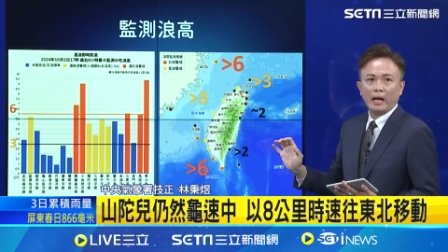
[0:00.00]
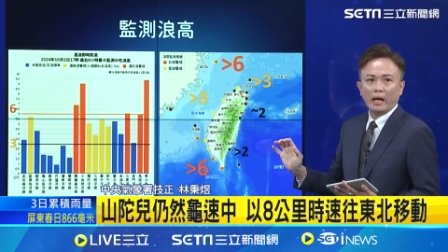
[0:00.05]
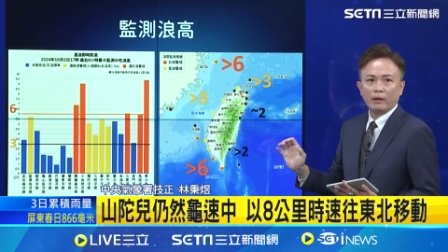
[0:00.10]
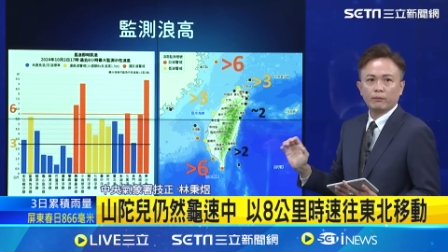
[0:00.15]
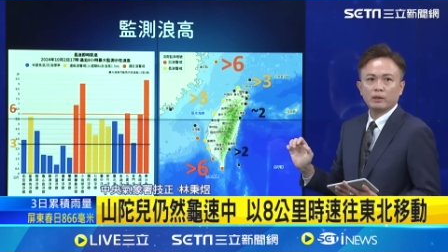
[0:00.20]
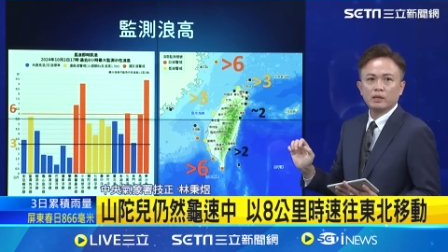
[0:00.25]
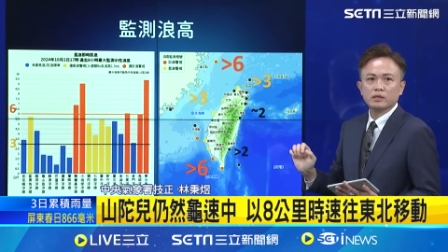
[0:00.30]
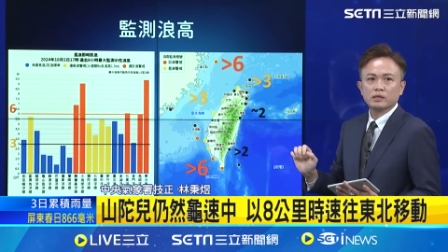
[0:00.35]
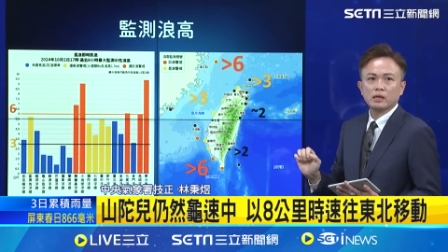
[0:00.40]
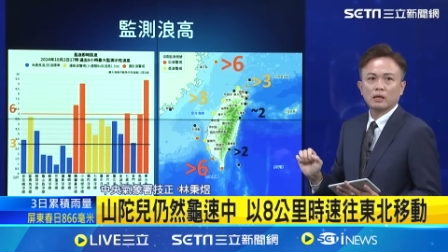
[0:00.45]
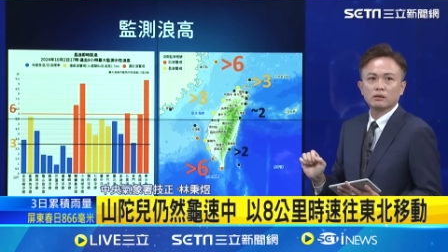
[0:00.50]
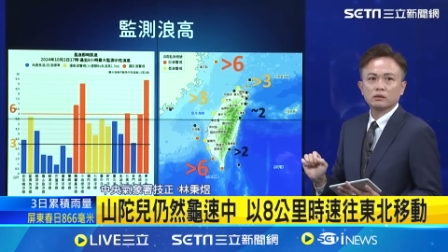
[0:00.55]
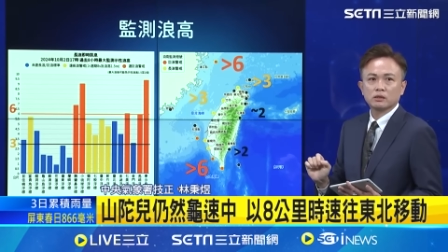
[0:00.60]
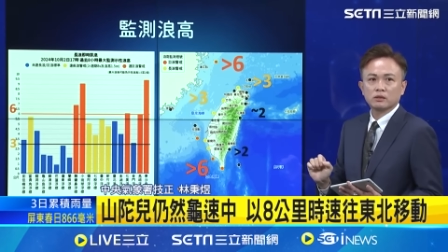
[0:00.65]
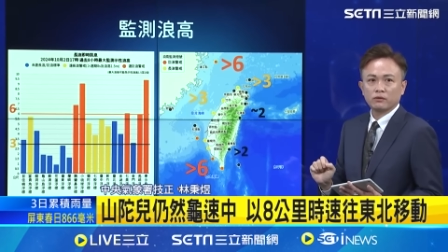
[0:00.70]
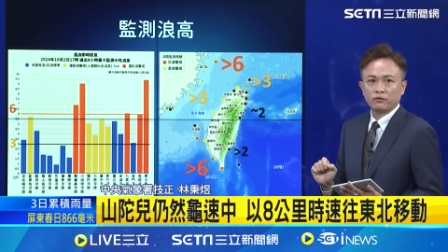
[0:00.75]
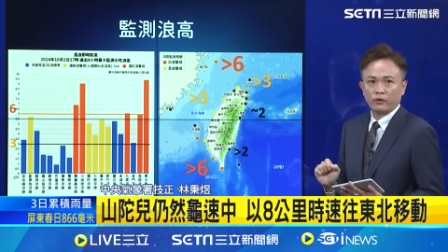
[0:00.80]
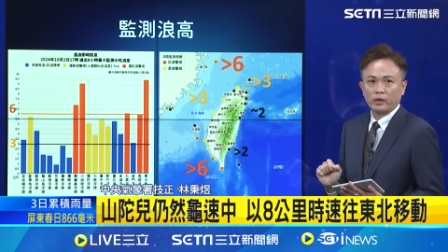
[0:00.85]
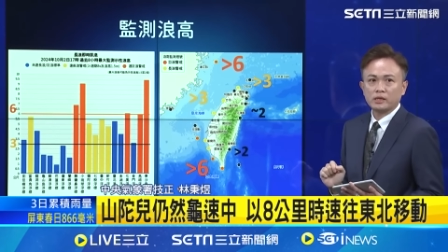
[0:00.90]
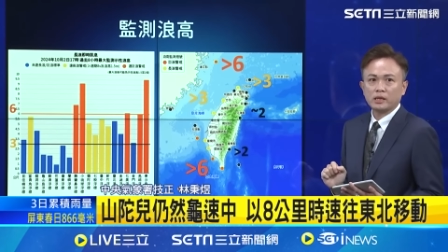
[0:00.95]
海面上
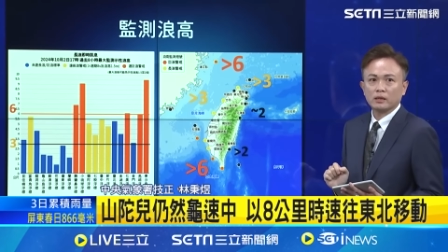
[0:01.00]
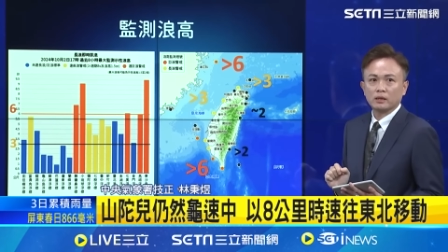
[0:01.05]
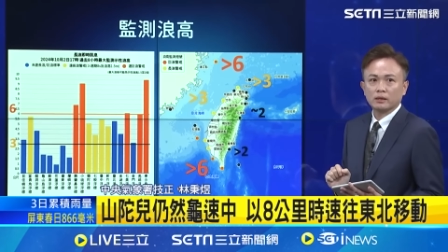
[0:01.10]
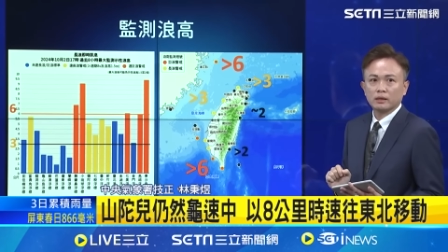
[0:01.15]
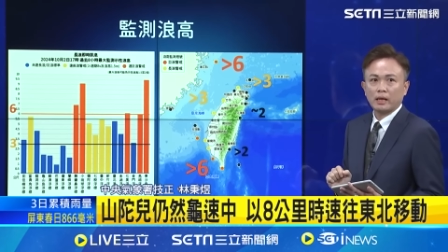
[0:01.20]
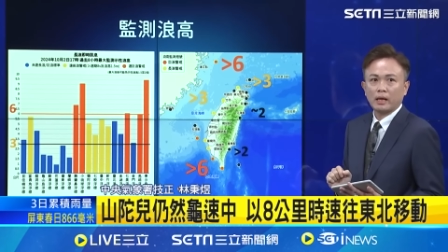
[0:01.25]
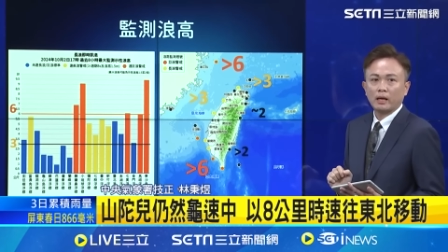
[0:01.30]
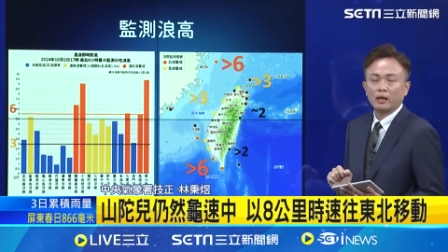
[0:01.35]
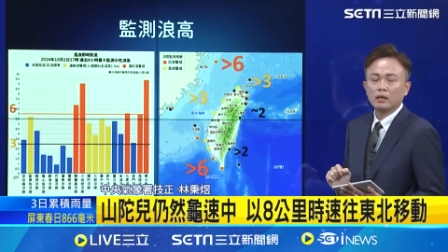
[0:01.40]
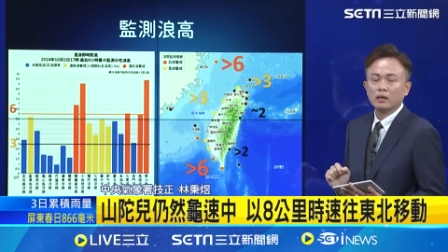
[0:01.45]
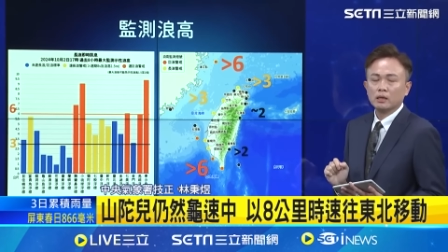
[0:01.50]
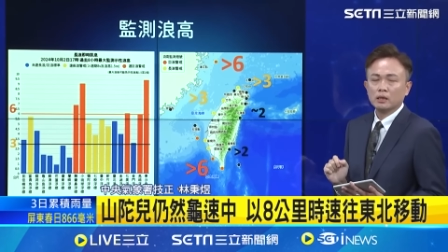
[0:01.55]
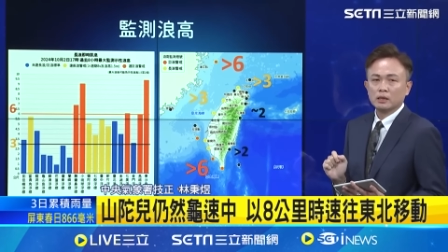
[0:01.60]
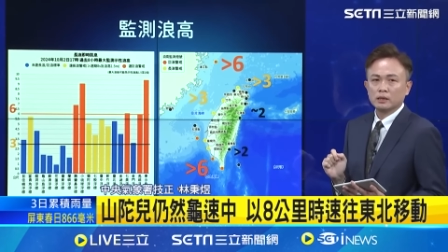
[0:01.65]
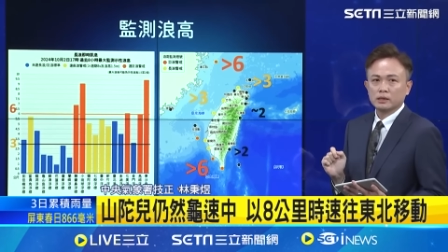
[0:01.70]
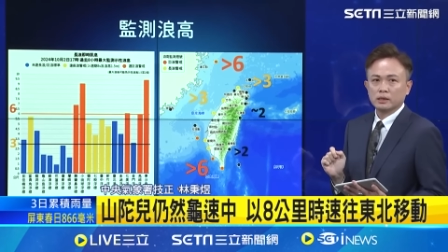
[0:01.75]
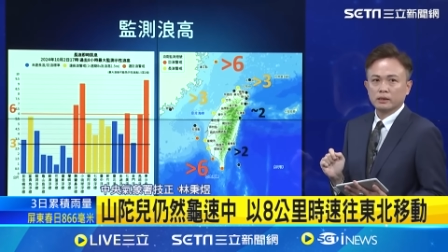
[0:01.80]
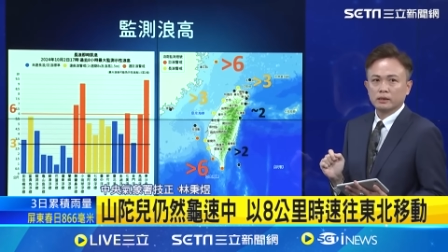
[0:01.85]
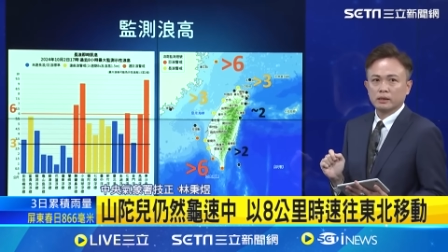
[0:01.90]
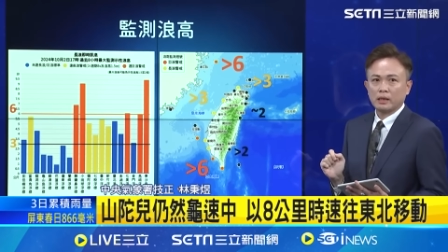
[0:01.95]
是非常的大，
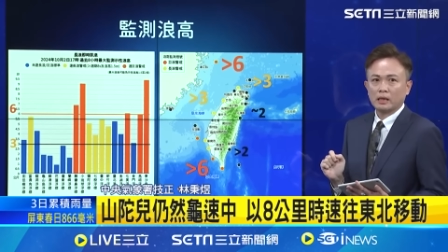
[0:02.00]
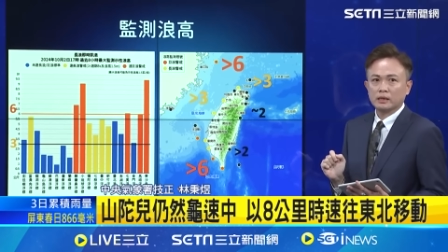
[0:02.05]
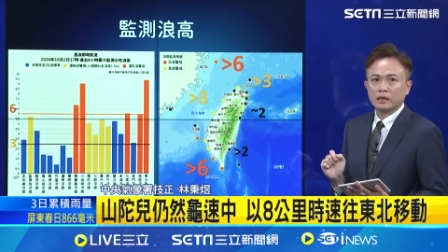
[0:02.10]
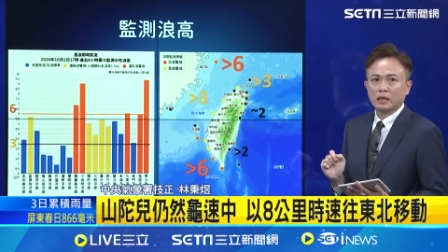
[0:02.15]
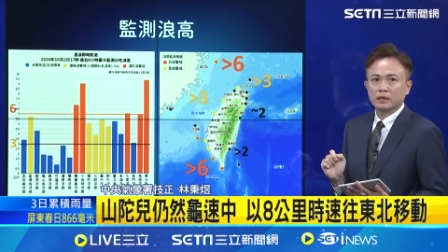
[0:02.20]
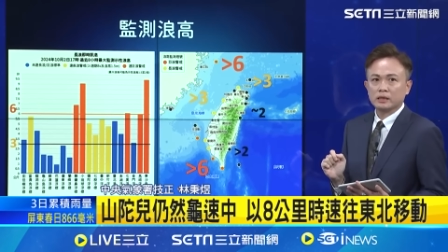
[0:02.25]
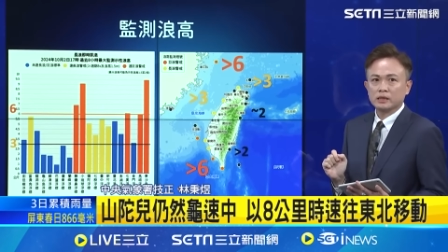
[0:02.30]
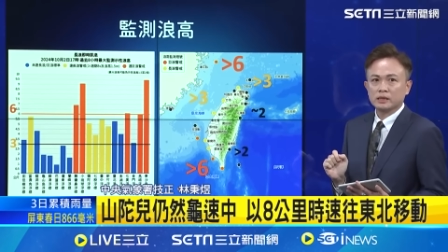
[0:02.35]
请大家